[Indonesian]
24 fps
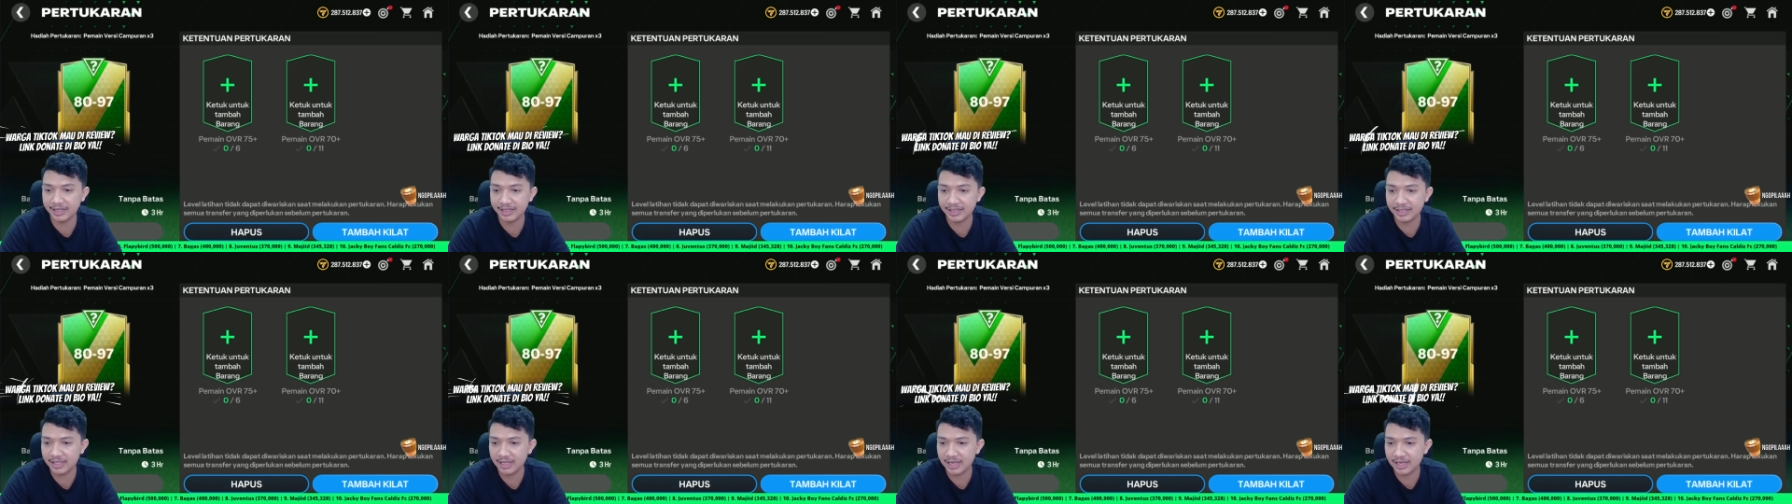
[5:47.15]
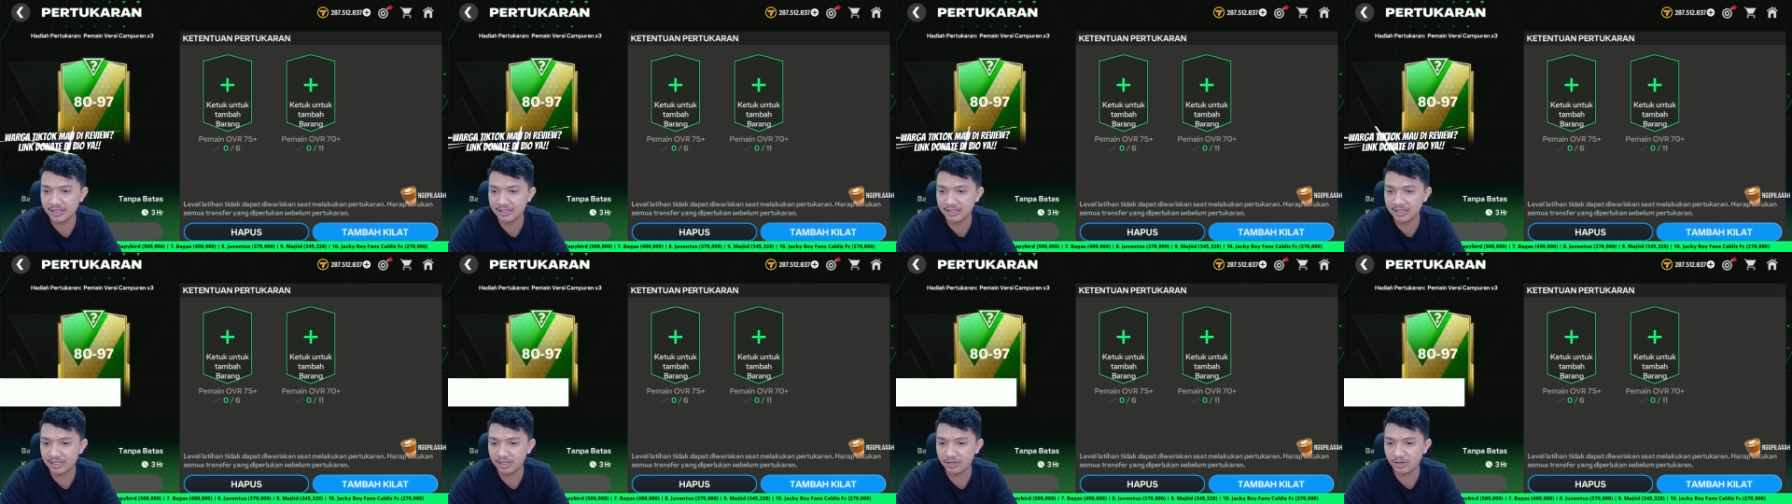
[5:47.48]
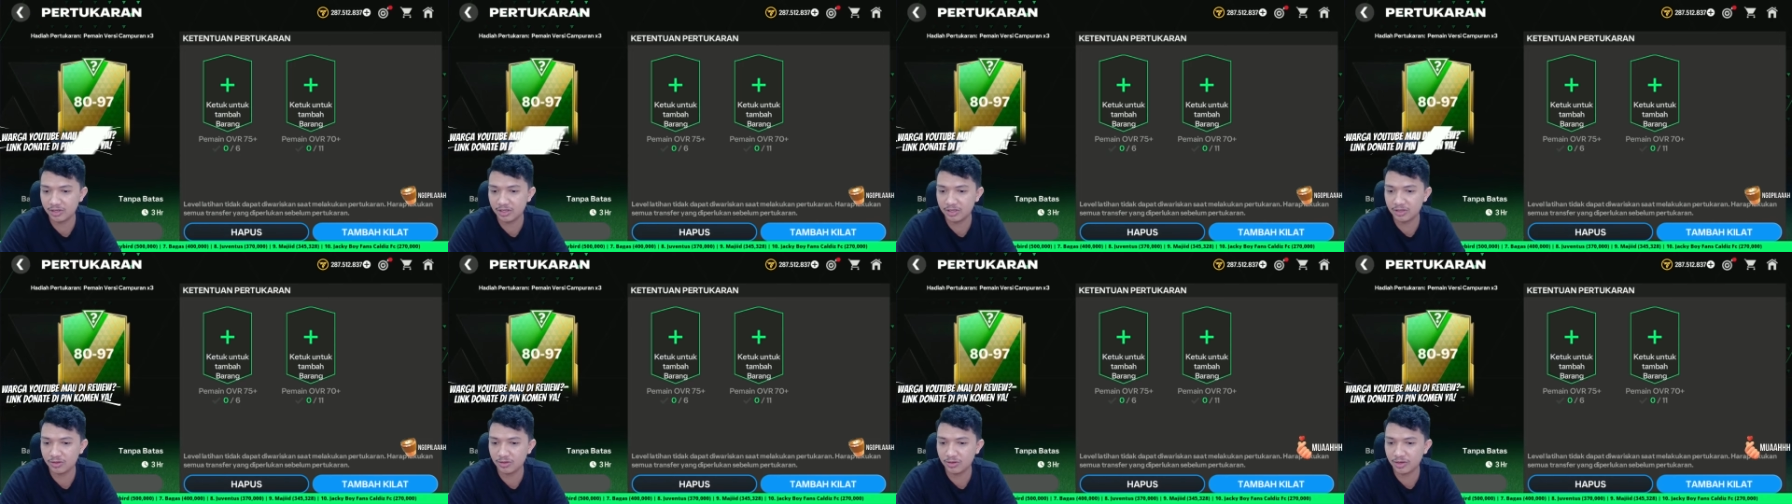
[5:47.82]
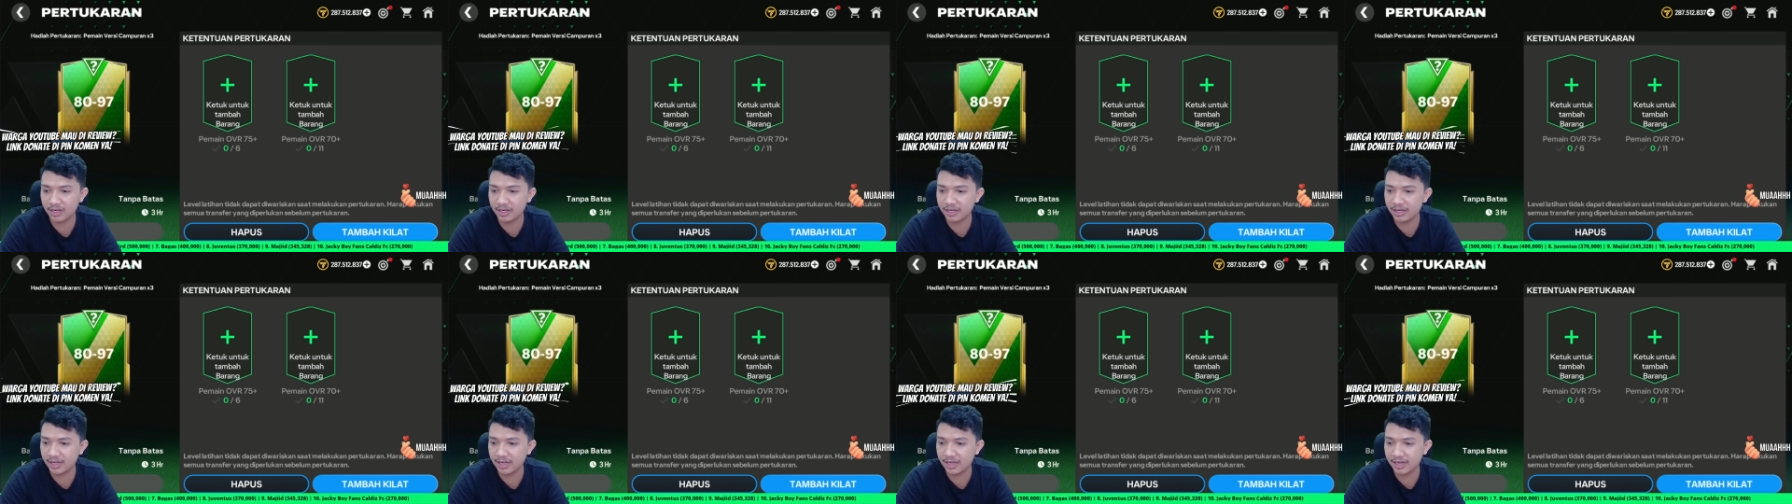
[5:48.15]
kita kasih
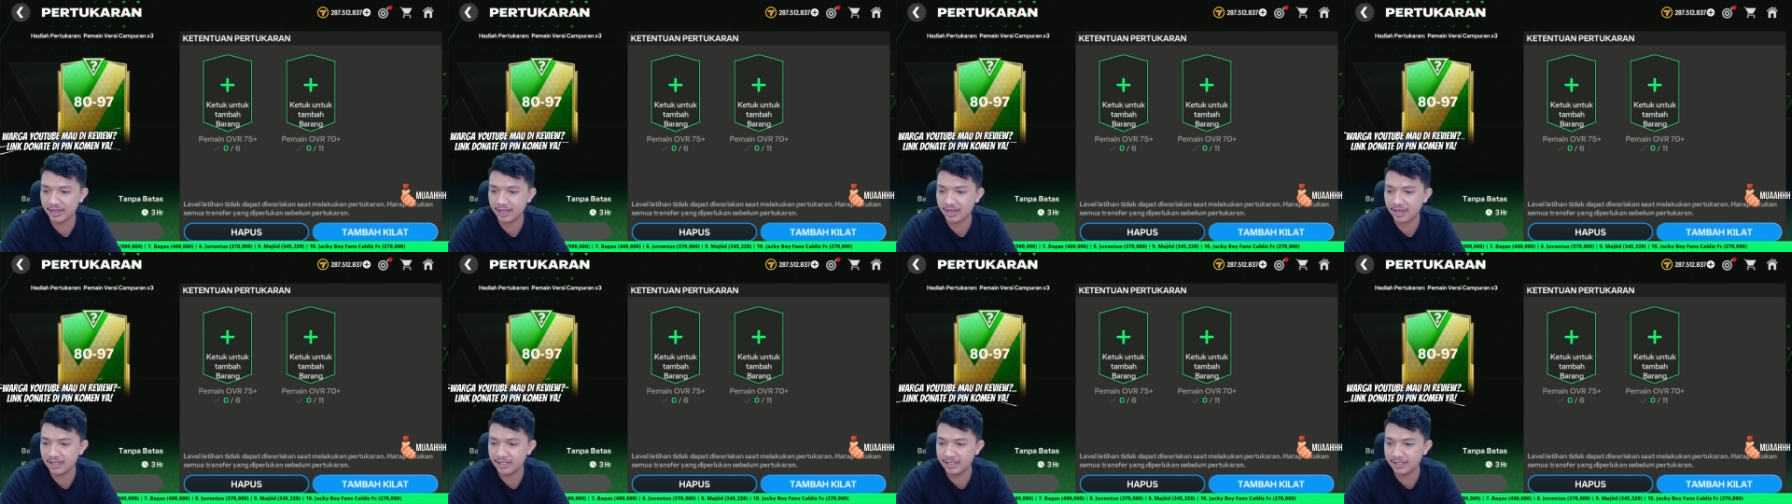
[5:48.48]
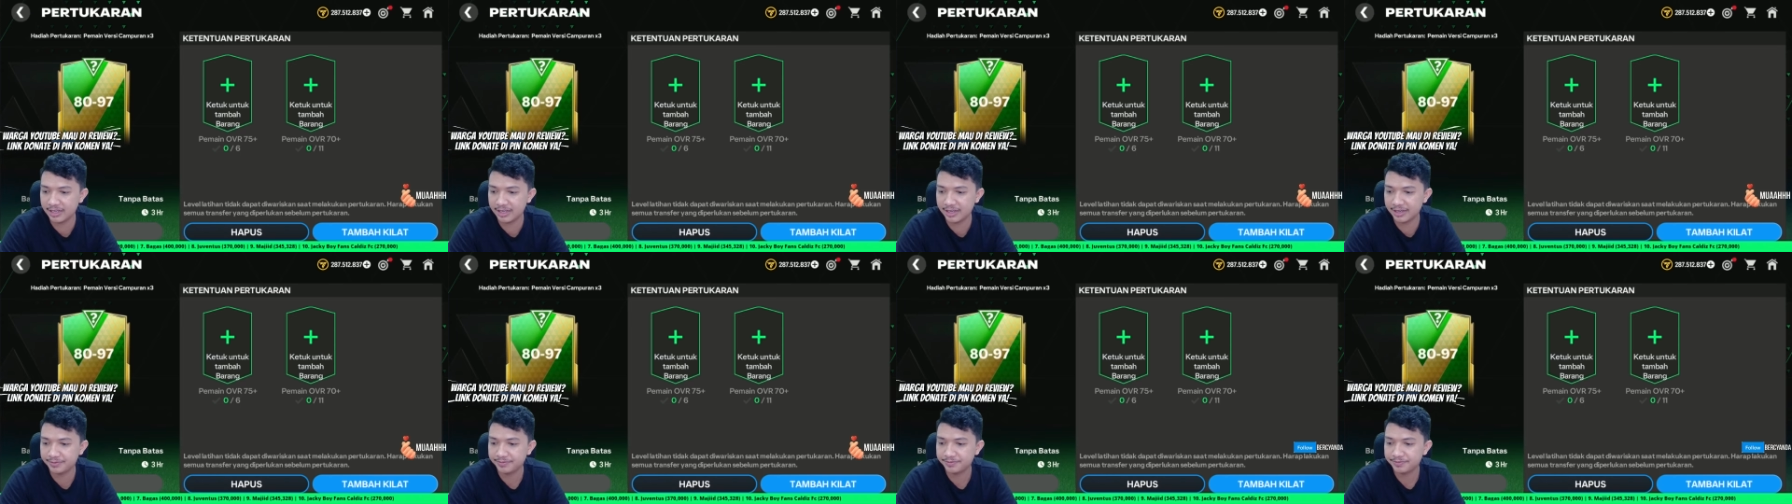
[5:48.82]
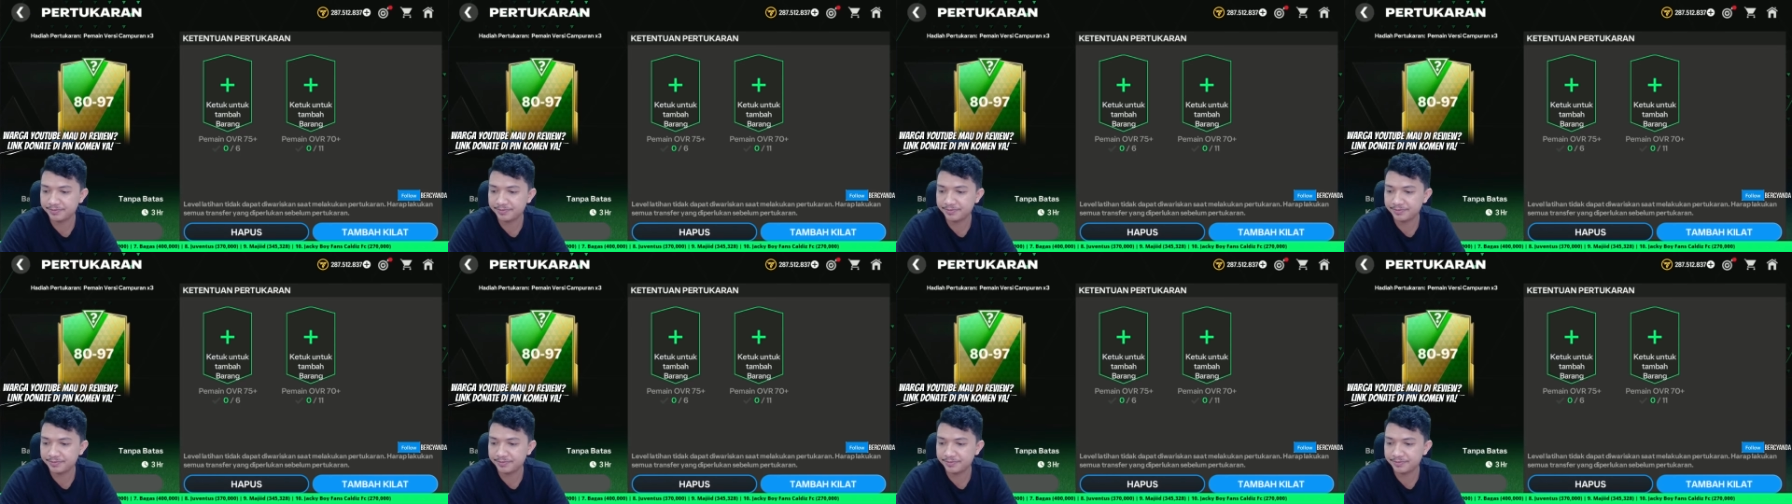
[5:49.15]
hitung-hitungan yang real aja ya.